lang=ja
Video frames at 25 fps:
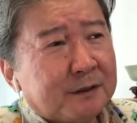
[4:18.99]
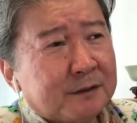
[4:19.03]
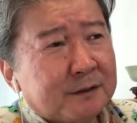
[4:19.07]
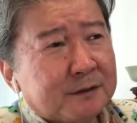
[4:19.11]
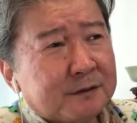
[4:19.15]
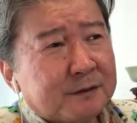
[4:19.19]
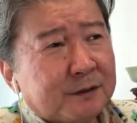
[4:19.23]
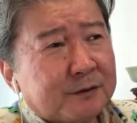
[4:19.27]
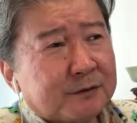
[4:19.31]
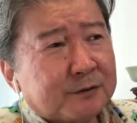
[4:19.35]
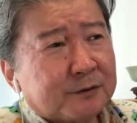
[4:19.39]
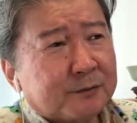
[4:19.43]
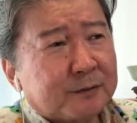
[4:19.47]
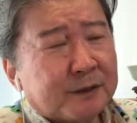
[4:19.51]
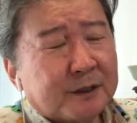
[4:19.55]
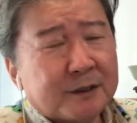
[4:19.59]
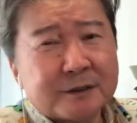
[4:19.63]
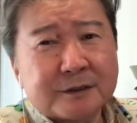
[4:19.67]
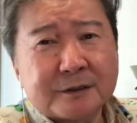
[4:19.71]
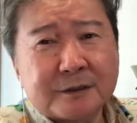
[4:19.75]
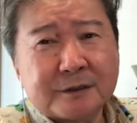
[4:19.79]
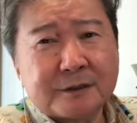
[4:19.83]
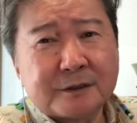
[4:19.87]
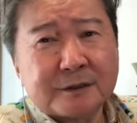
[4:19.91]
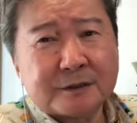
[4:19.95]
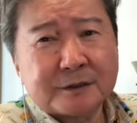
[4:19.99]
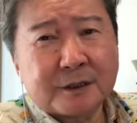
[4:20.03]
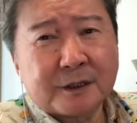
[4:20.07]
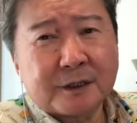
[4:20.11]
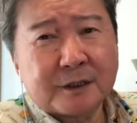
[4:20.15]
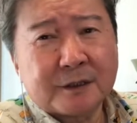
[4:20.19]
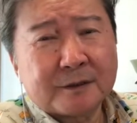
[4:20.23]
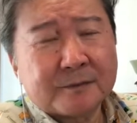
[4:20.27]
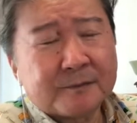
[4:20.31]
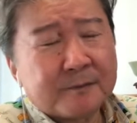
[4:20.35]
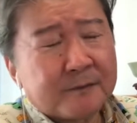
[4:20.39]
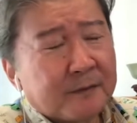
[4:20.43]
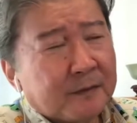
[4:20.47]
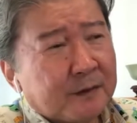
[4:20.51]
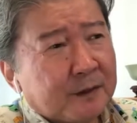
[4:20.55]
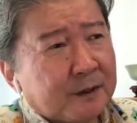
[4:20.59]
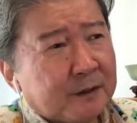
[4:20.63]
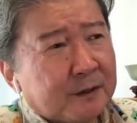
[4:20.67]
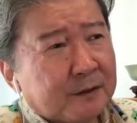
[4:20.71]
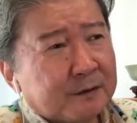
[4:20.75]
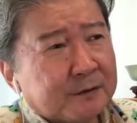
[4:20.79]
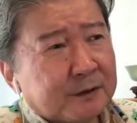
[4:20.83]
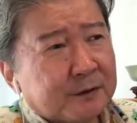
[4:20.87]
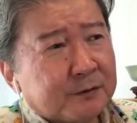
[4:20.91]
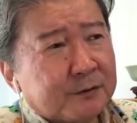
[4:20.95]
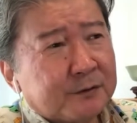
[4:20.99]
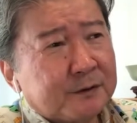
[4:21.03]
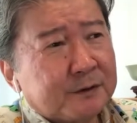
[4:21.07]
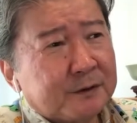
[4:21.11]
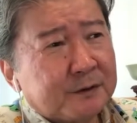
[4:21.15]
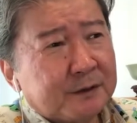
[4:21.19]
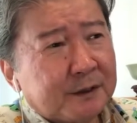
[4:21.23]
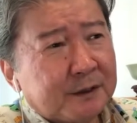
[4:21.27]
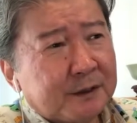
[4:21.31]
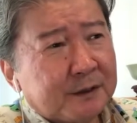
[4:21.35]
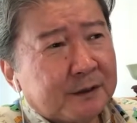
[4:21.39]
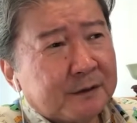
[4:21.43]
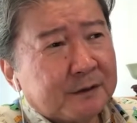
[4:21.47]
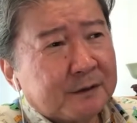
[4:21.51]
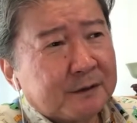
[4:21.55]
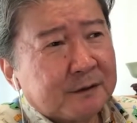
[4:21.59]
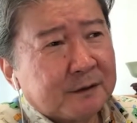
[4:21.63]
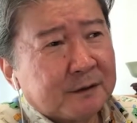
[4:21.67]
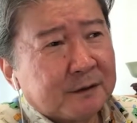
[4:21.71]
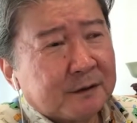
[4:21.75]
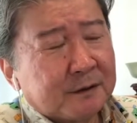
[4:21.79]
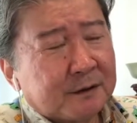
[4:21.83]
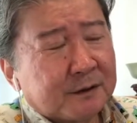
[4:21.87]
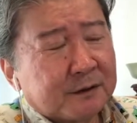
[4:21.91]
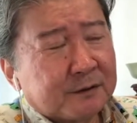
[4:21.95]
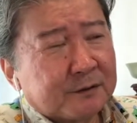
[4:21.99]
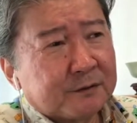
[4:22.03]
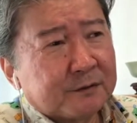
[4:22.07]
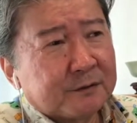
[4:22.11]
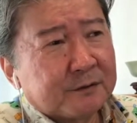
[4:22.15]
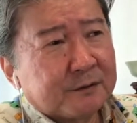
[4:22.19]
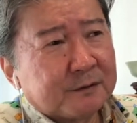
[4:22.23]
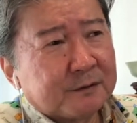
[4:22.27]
セクション任されてさ、で、やった時にね、あのー、